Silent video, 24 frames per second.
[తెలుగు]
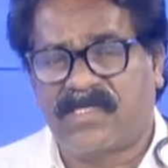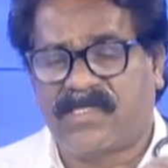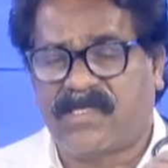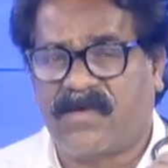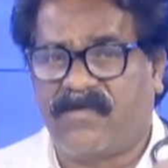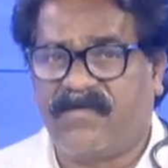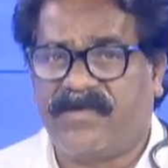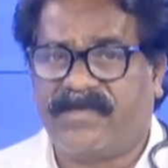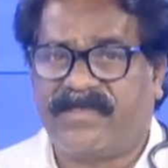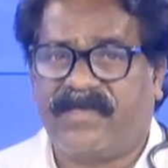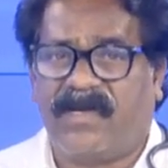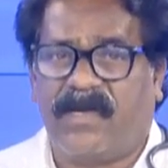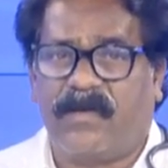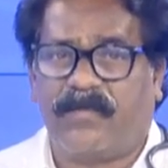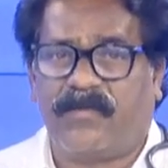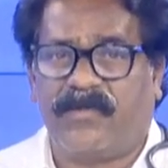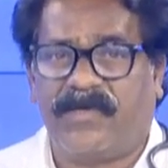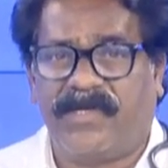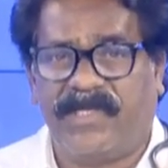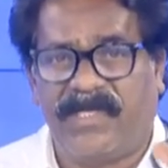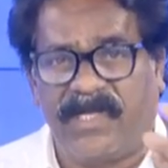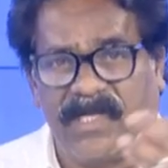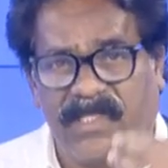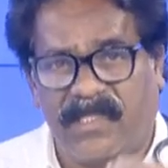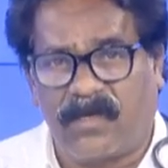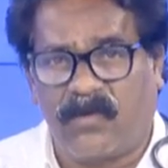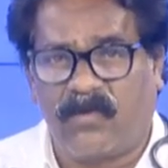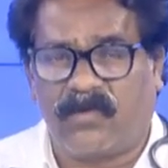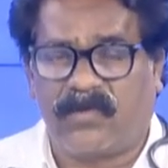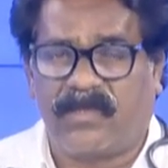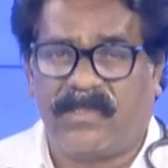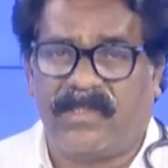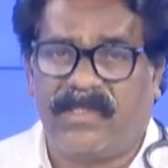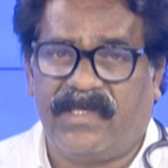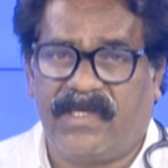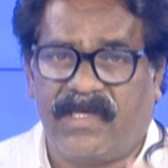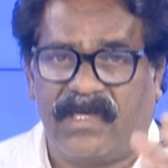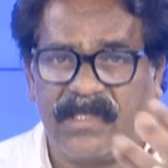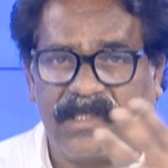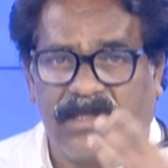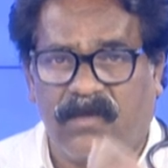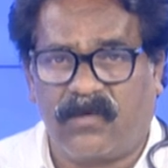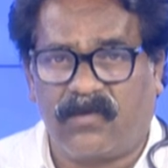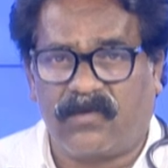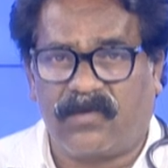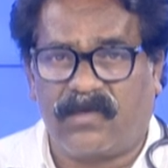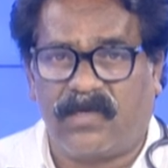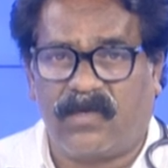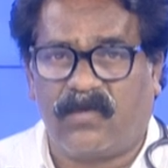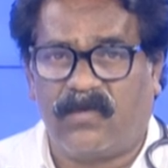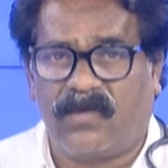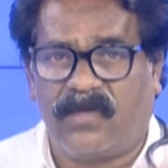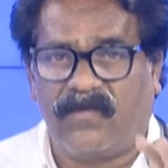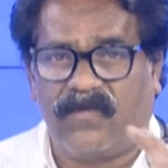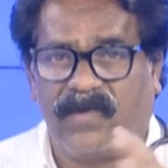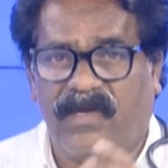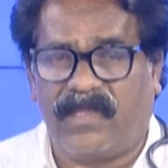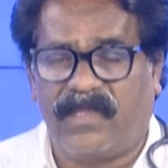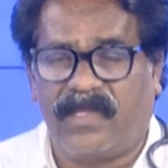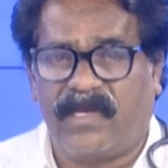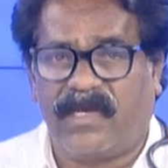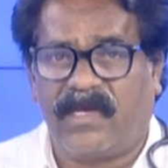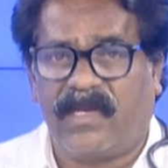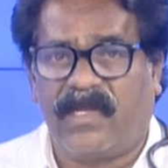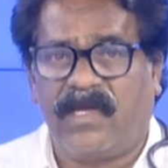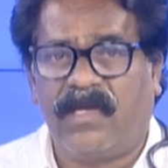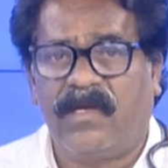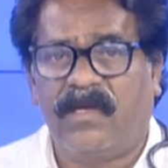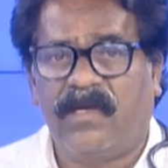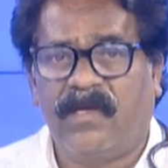సంవత్సరాల పండు ఇంకా తగ్గుతుంది ఇంకా తగ్గుతుంది అనుకుంటే వాళ్ళ దగ్గర